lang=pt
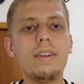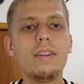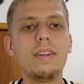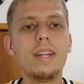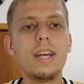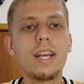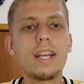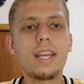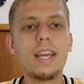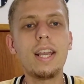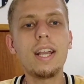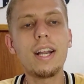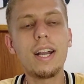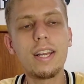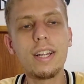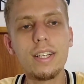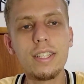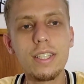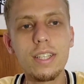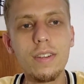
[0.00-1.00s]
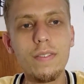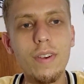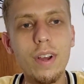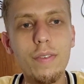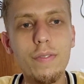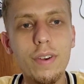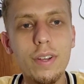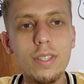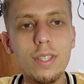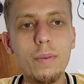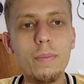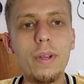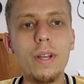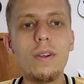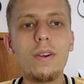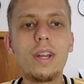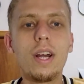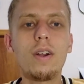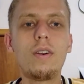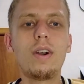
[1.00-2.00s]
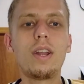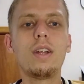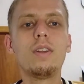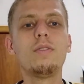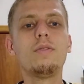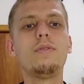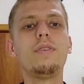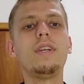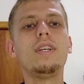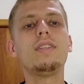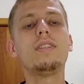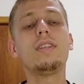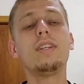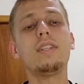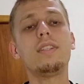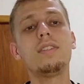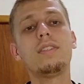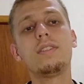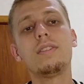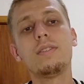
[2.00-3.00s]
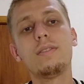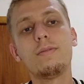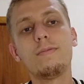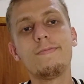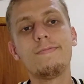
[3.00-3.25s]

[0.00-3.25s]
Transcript: Né? Quem garante que vai fazer melhor agora? Não fez antes.